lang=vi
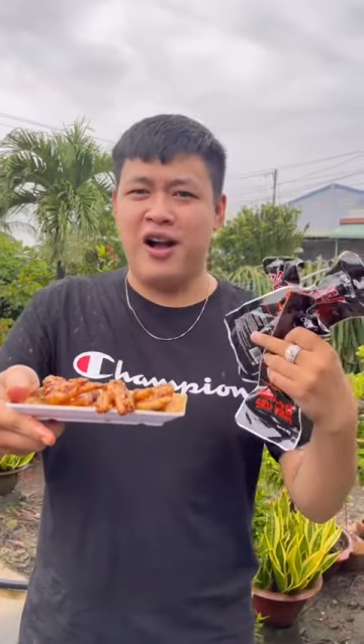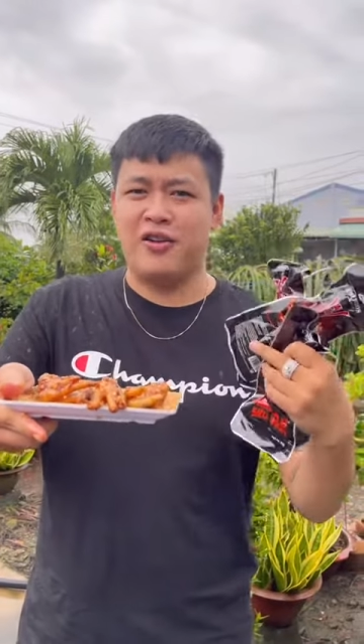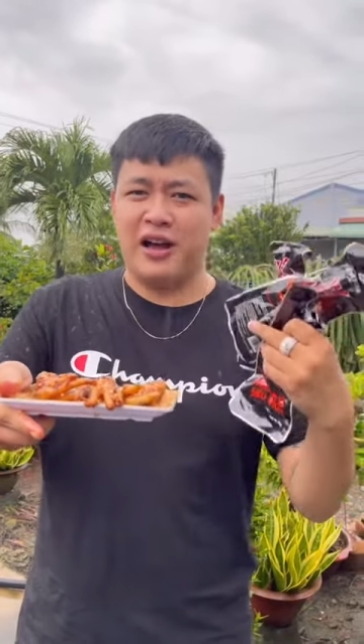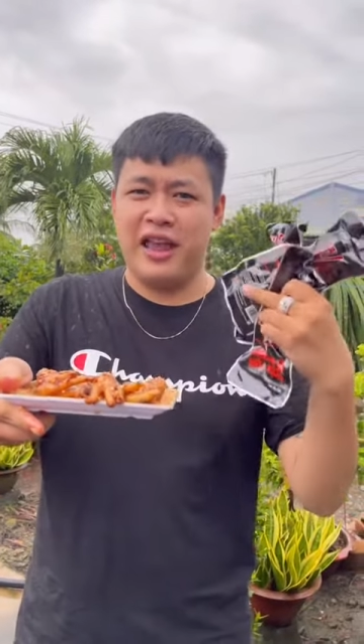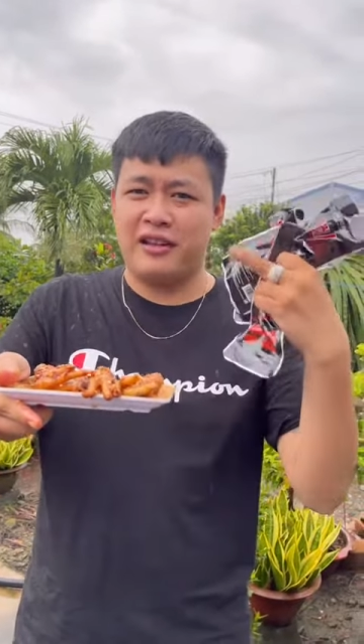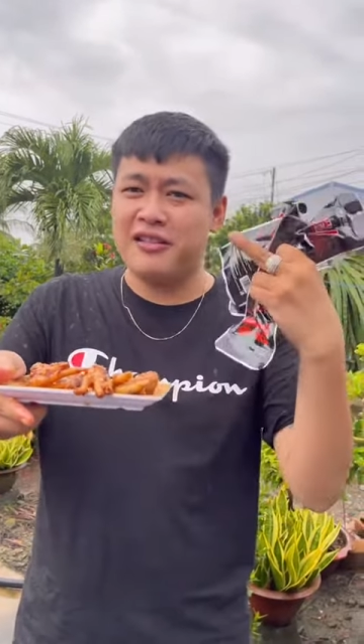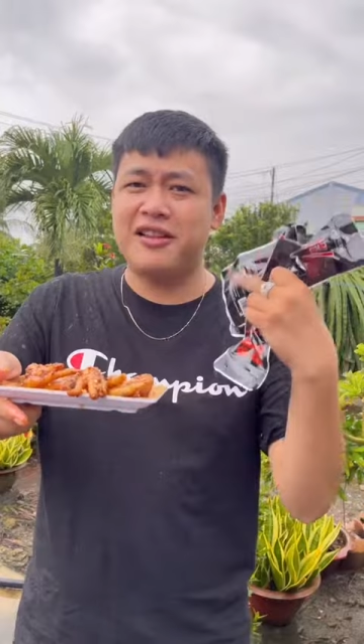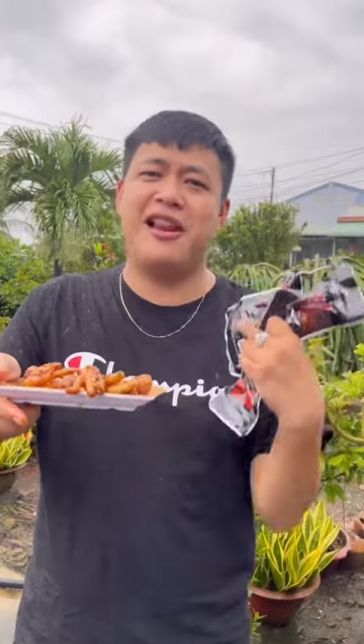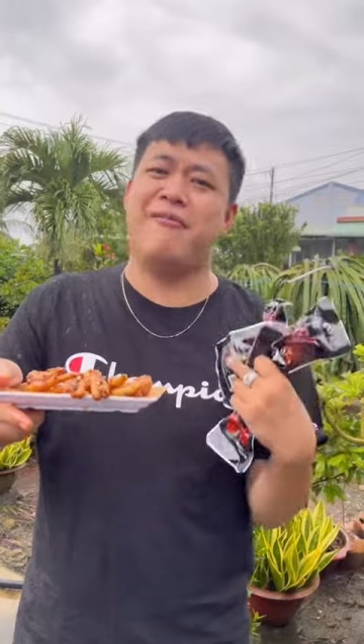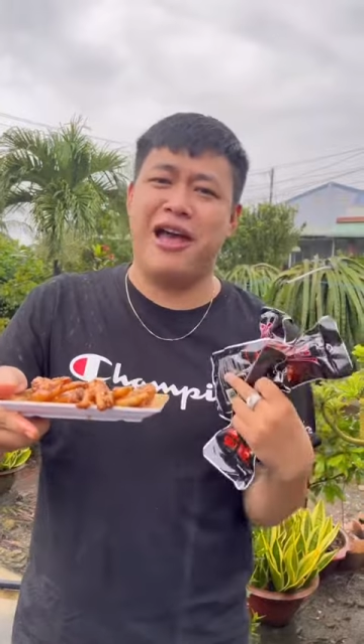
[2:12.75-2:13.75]
Còn cả nhà thích
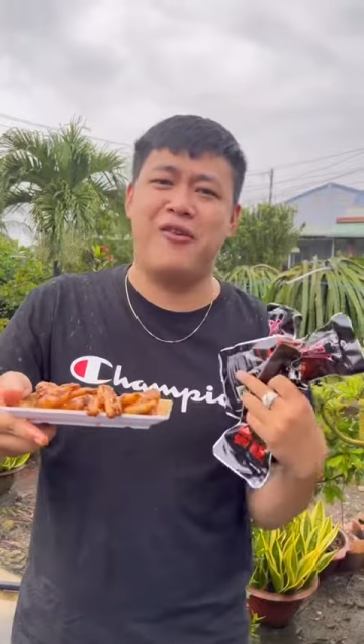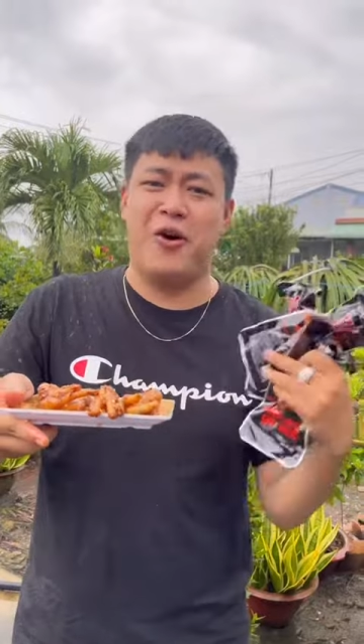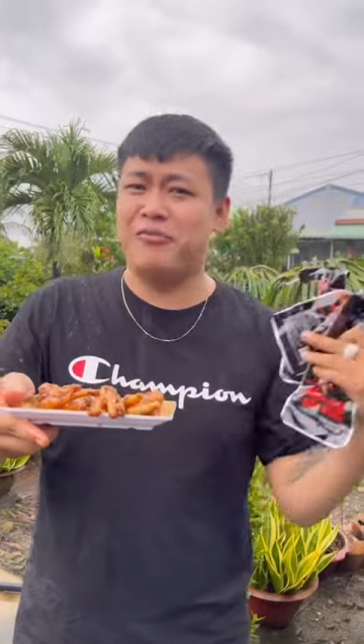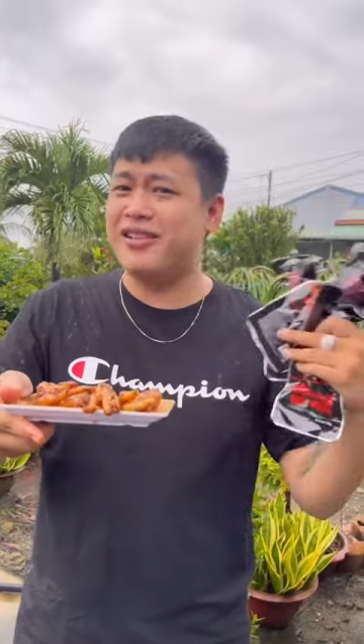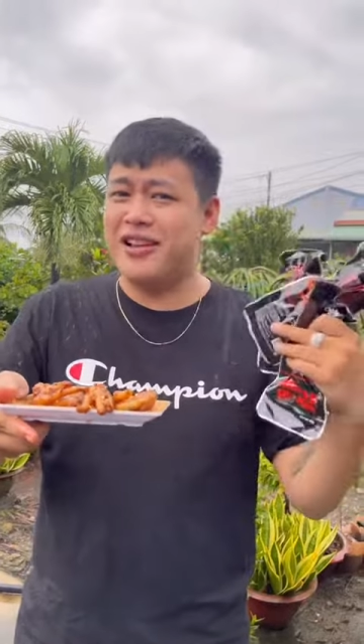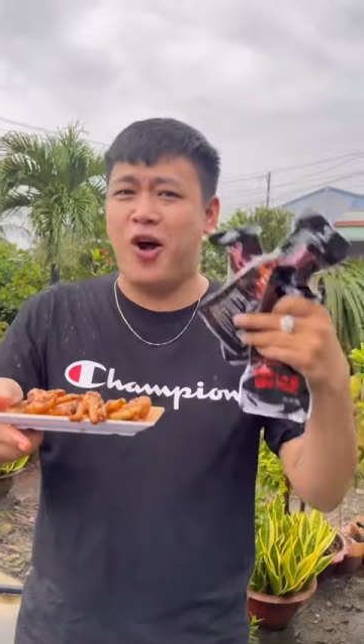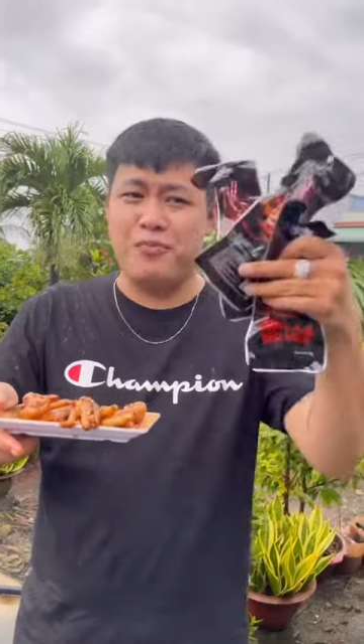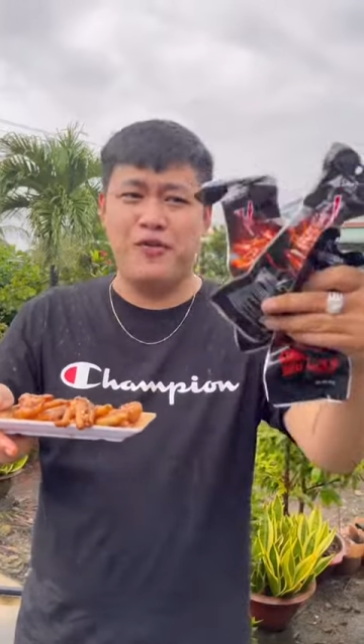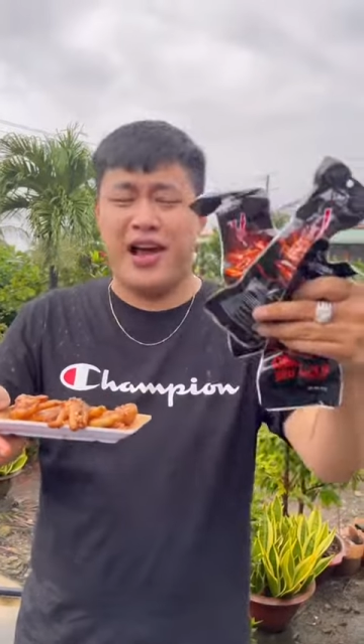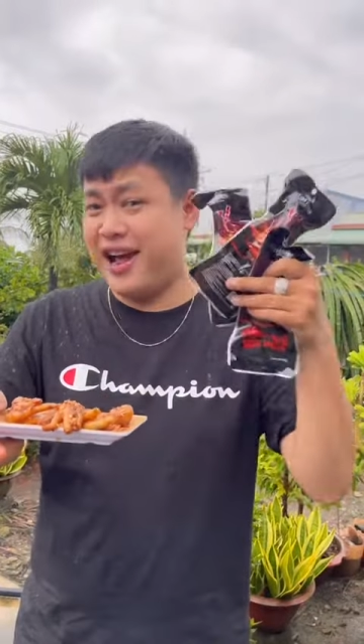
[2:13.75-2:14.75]
thì làm theo, còn không thích thì thôi,
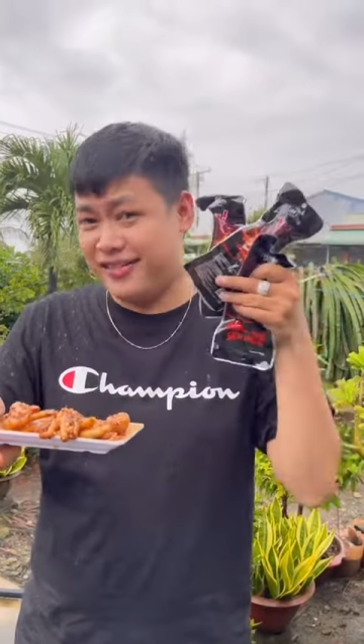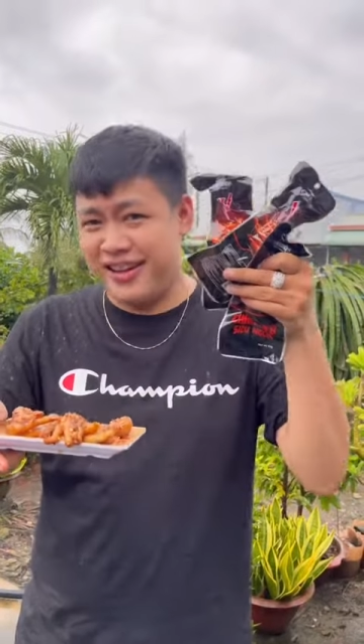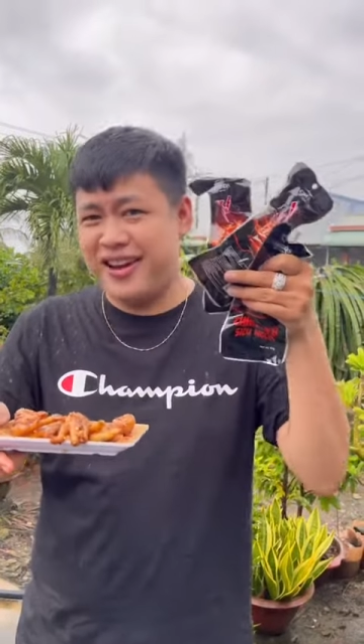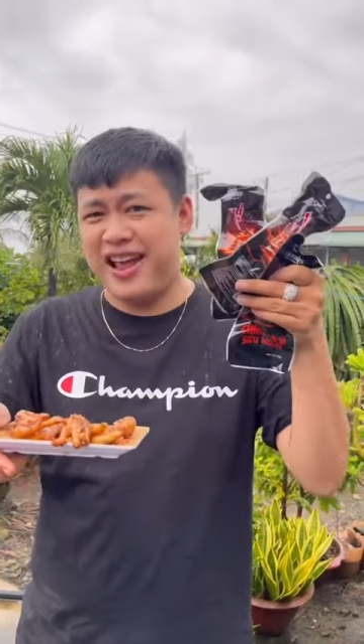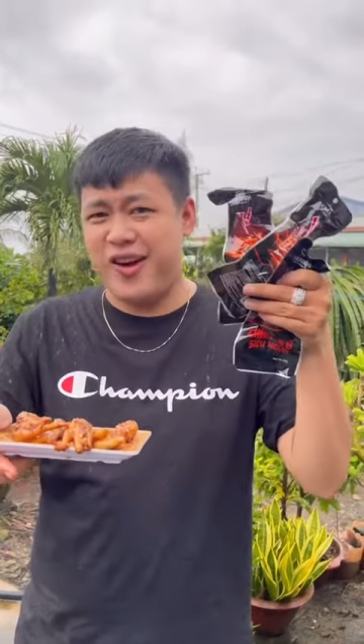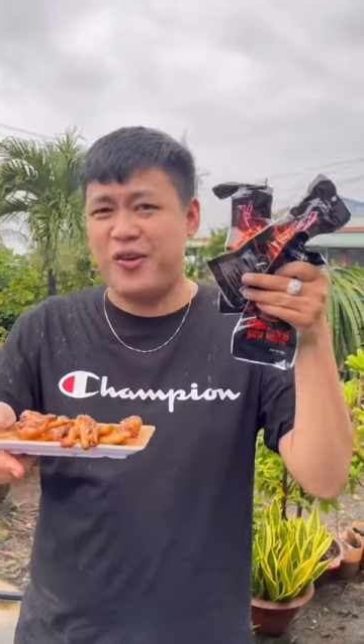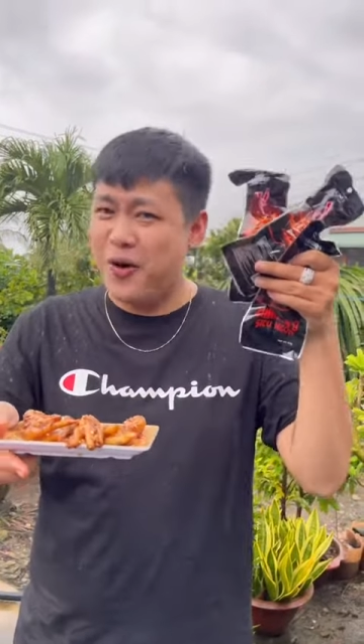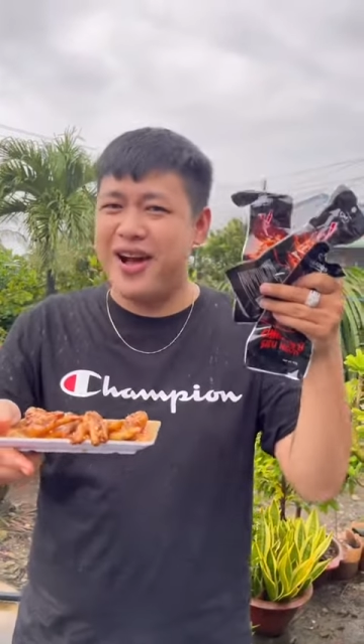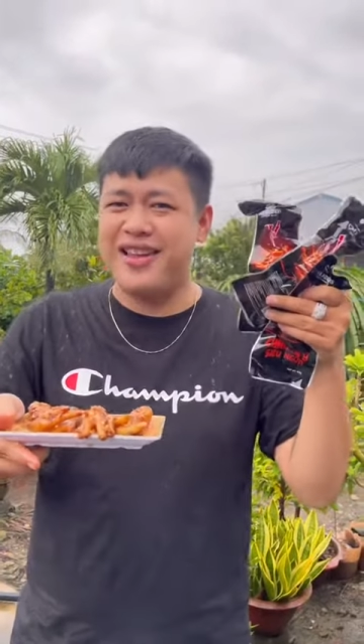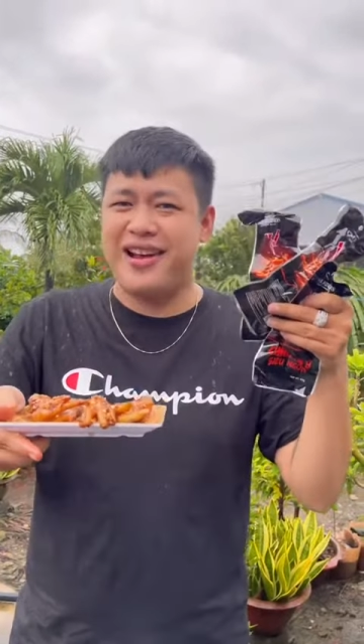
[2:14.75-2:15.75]
mua về ăn như thế này thôi cũng
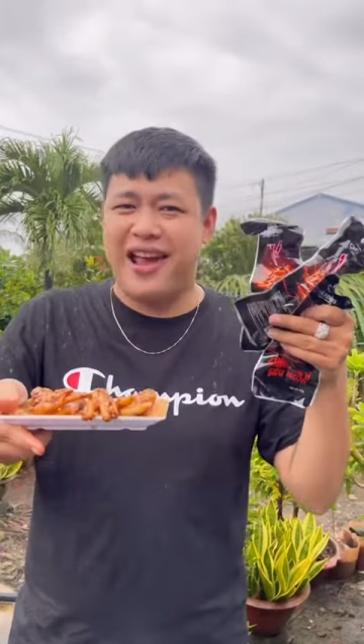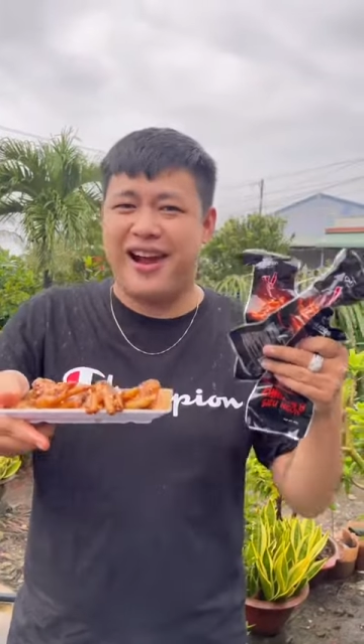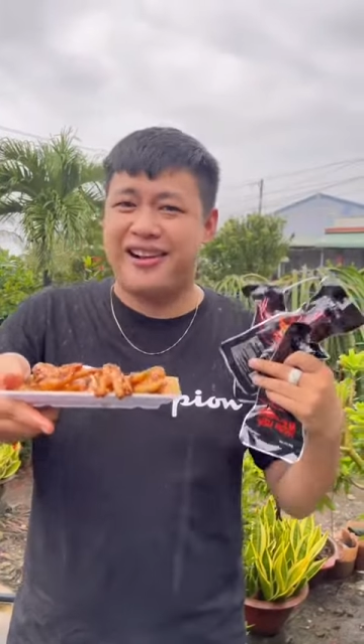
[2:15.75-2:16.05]
ok nha cả nhà.